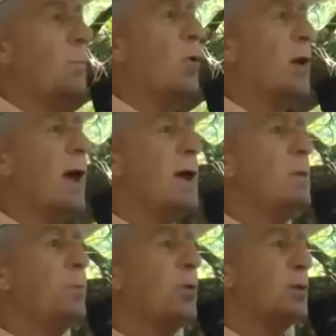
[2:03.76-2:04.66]
por la
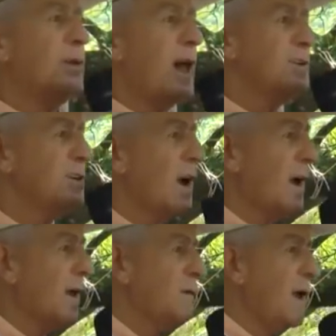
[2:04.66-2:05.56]

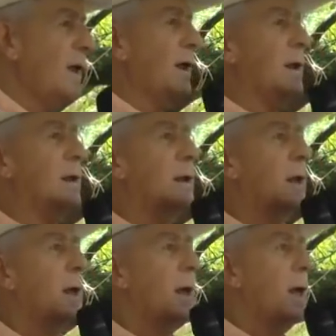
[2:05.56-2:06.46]
importancia que tienen.
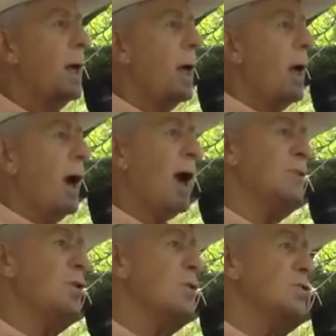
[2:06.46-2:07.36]

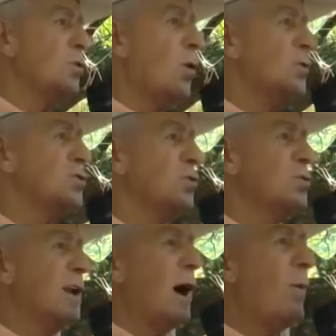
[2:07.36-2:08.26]
Ellos con
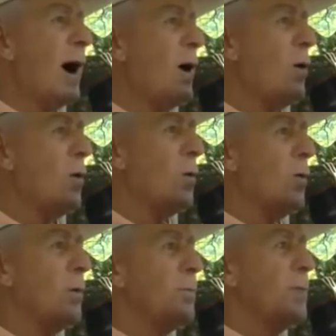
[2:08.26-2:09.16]
su
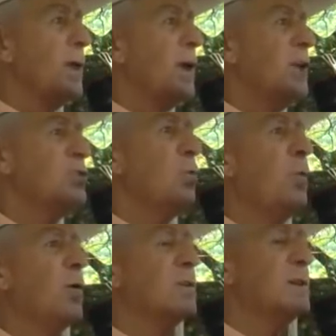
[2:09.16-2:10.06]
trabajo y
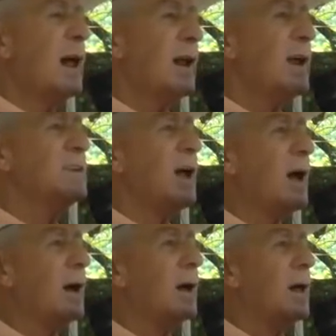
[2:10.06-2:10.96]
su
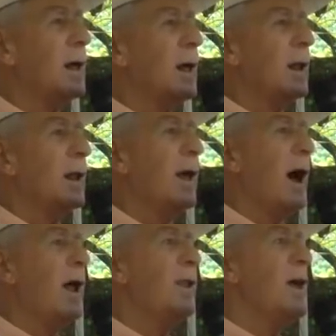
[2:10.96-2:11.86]
fortaleza
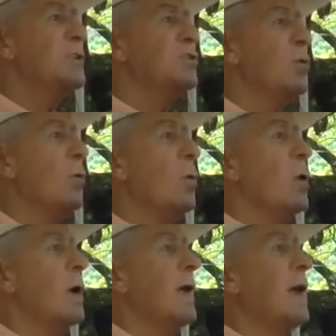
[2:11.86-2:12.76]
le han hecho
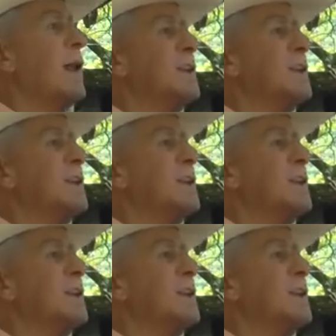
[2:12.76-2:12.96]
y